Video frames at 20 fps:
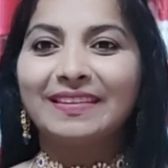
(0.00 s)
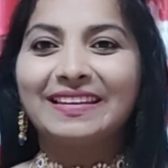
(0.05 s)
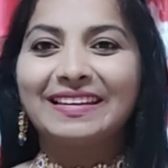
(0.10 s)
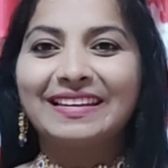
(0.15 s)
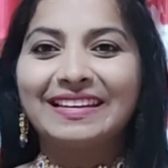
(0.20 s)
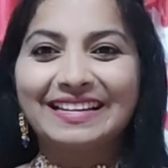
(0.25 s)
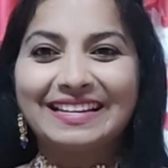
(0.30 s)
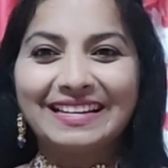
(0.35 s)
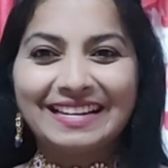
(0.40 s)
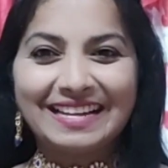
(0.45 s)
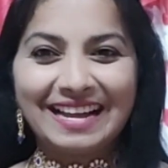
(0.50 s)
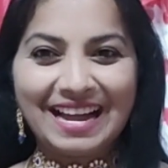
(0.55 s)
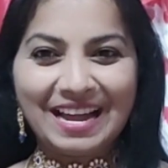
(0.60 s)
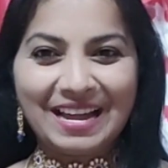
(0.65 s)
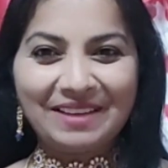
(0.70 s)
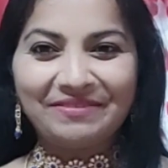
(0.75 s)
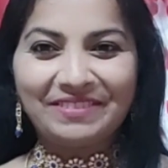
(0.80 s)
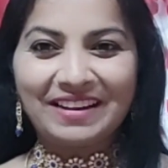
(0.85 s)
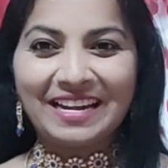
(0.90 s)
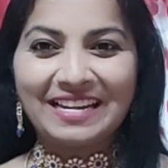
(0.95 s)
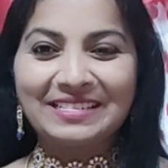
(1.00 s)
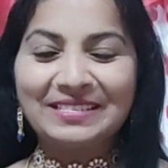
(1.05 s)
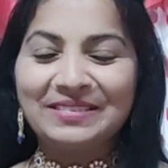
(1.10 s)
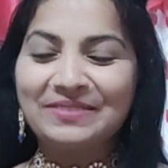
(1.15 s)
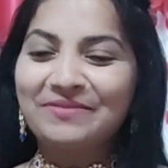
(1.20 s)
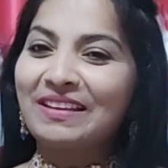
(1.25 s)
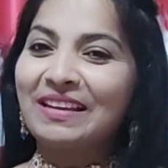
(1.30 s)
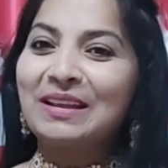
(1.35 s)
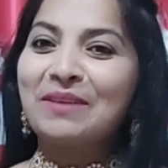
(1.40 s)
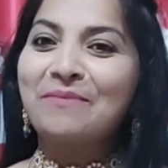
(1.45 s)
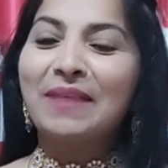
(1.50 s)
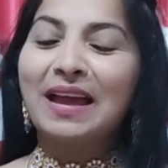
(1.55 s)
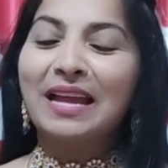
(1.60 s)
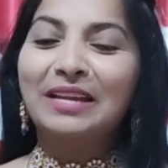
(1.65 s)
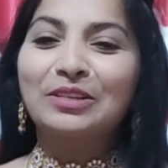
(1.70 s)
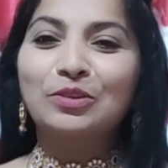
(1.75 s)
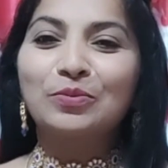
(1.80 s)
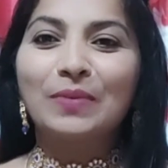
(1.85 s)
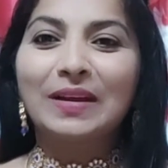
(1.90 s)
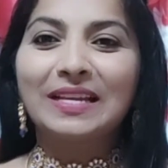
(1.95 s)
హాయ్ ఫ్రెండ్స్ వెల్కమ్ బ్యాక్ టు మై
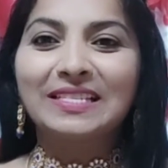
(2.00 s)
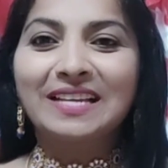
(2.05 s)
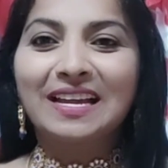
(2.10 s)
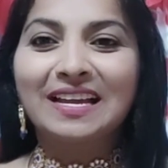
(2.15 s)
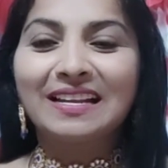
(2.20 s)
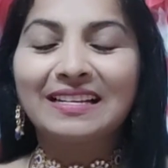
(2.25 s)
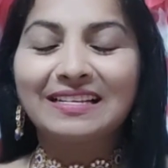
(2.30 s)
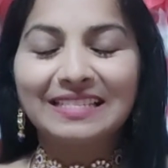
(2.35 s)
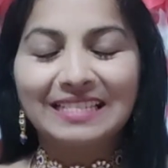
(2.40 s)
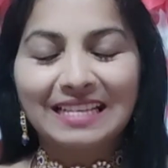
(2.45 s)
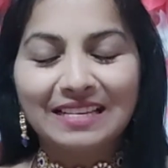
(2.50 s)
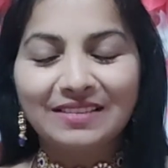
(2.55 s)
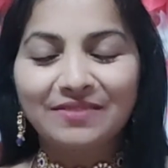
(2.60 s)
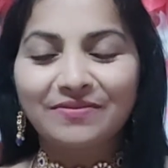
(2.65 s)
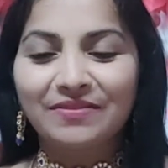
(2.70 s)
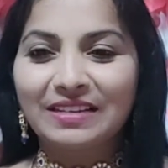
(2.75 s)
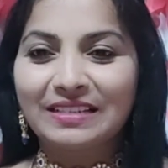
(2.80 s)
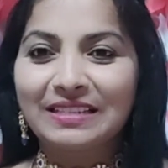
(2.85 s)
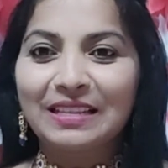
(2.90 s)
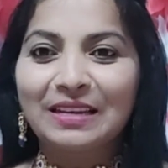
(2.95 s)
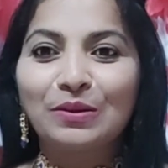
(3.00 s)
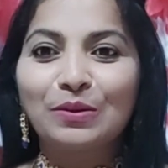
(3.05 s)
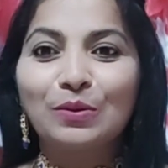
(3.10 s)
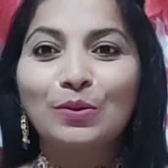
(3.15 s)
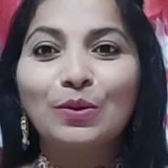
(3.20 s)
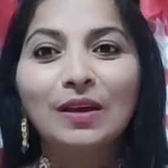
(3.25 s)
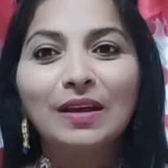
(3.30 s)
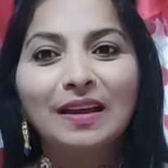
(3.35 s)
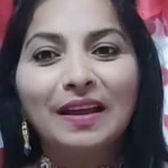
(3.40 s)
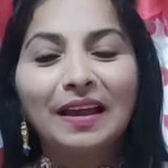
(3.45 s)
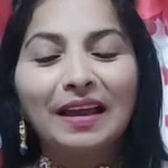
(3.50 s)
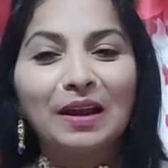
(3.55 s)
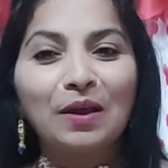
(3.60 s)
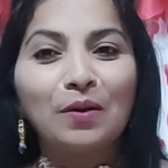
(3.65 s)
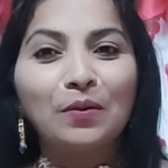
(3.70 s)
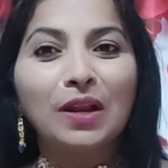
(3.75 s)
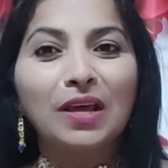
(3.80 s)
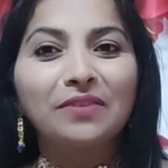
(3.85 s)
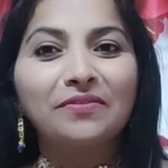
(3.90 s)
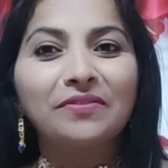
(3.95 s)
ఛానల్ జయాస్పల్ తెలుగు ఎలా ఉన్నారు
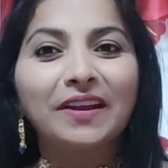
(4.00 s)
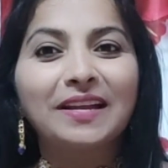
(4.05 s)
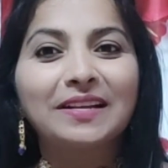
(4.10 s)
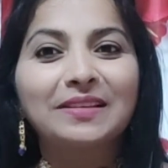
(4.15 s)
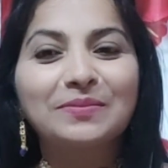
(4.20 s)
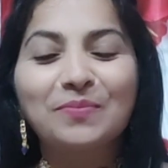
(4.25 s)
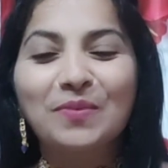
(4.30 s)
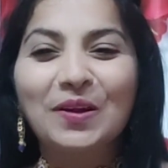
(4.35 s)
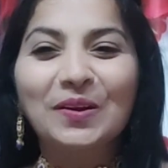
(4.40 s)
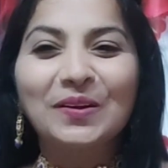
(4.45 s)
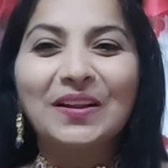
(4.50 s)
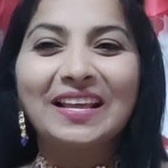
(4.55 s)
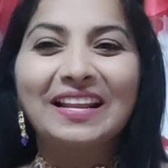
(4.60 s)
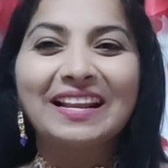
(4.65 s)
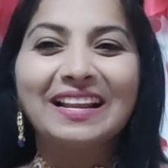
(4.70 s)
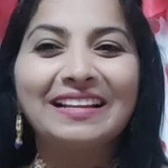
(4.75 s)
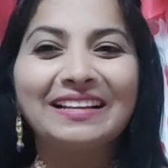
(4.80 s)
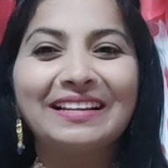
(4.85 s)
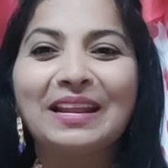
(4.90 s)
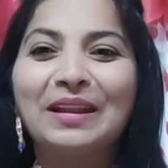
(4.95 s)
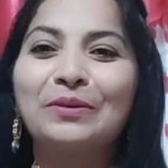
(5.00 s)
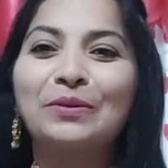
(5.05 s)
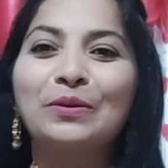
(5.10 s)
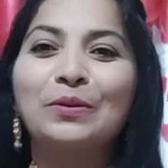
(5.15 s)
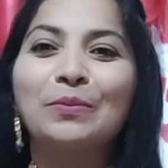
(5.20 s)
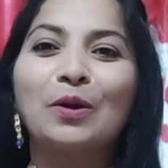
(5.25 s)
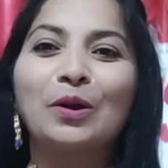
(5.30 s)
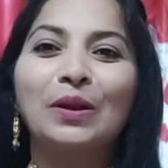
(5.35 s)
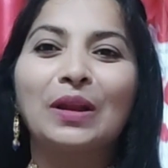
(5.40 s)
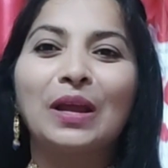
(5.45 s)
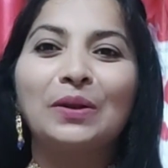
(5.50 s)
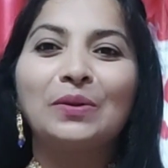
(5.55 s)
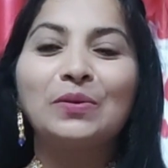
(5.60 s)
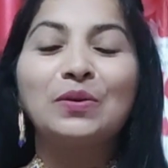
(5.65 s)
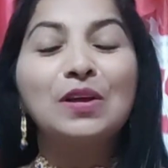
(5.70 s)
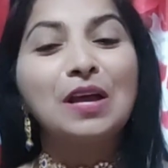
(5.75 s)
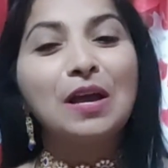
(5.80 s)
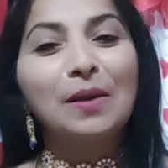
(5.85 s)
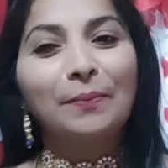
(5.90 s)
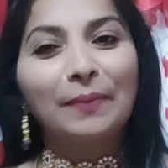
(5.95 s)
ఫ్రెండ్స్ బాగున్నారా నేను కూడా బాగున్నాను
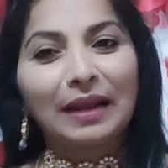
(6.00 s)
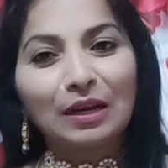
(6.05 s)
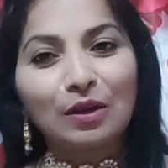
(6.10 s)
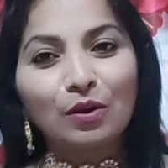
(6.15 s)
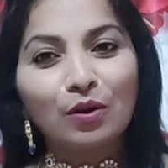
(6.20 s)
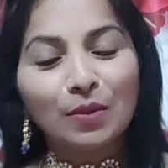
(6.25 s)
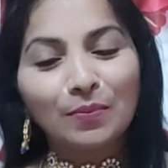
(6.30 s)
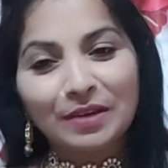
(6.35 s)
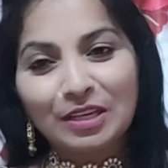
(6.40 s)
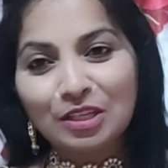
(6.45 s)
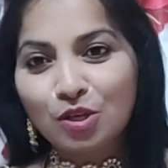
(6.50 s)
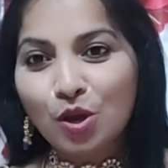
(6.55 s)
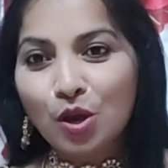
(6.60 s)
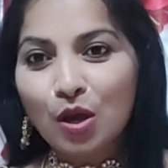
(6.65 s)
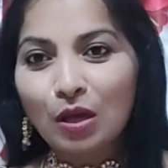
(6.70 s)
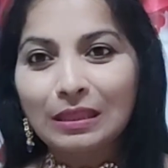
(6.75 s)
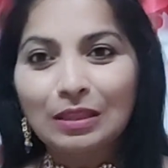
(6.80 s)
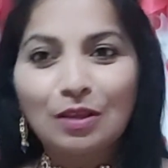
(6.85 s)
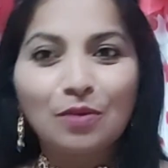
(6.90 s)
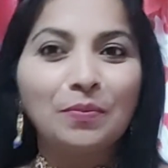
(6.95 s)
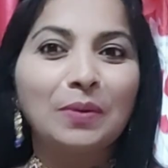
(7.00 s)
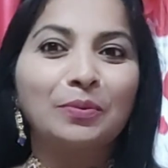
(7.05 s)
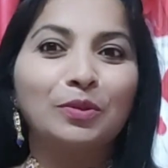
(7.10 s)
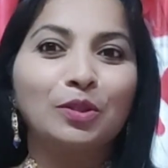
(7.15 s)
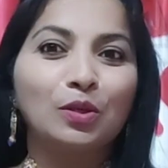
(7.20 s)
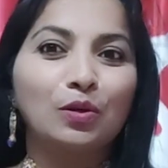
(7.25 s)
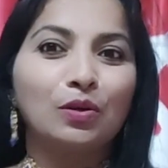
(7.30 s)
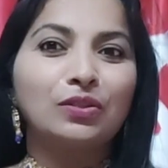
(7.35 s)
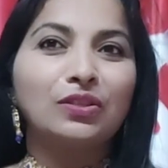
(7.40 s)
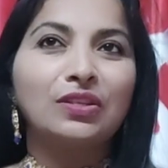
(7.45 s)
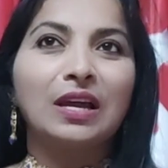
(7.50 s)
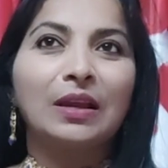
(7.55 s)
మరికొన్ని మీషో హాల్తో మీ ముందుకు వచ్చాను